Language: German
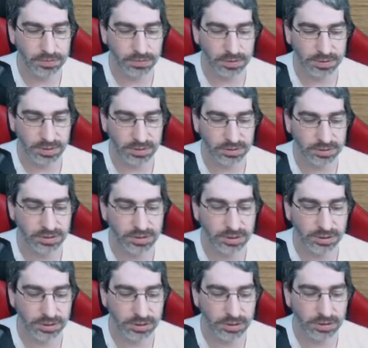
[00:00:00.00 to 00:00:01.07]
oder
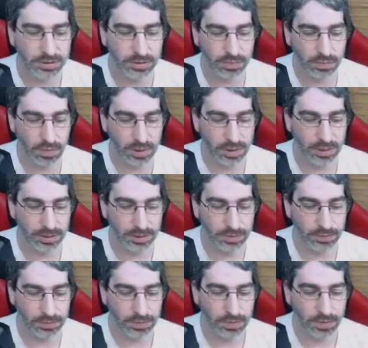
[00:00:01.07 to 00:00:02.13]
Yachishi, oh, keine Ahnung.
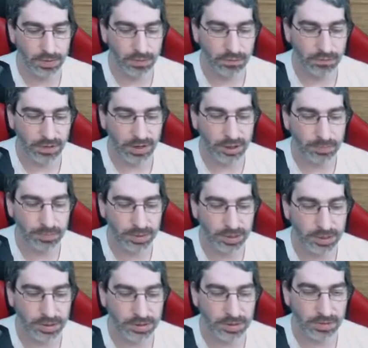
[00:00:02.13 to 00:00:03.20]
Van de
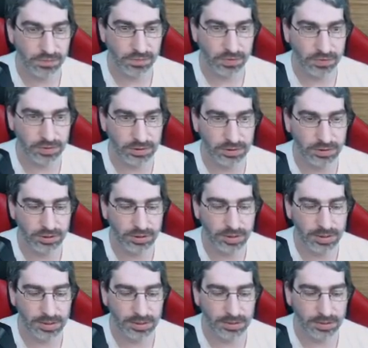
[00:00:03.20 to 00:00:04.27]
Beek hier für die
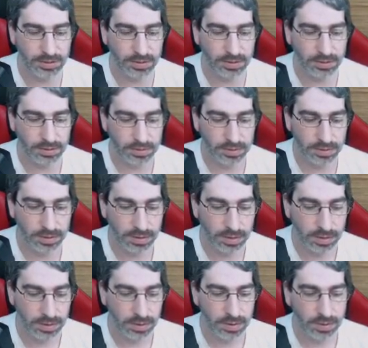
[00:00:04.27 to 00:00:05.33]
Niederländer.
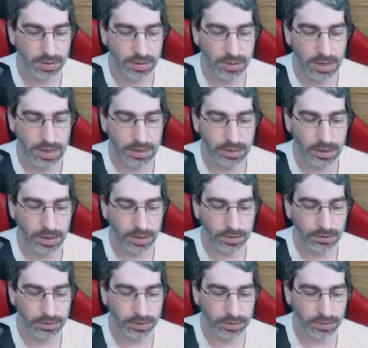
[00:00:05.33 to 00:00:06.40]
England,
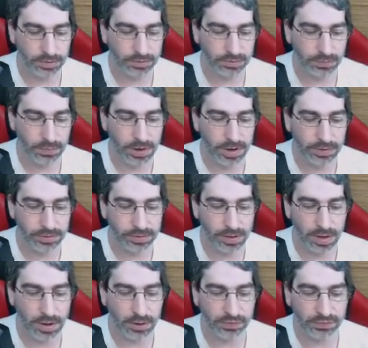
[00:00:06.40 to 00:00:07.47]
Torrent,
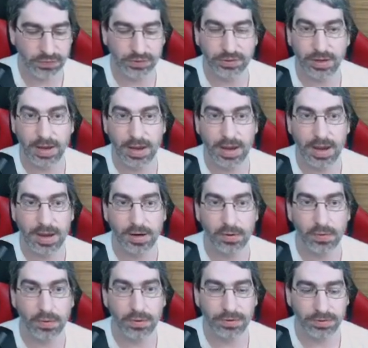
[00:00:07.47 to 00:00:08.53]
Alexander
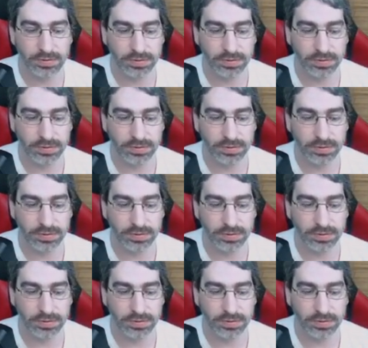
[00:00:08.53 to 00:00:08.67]
Arnold.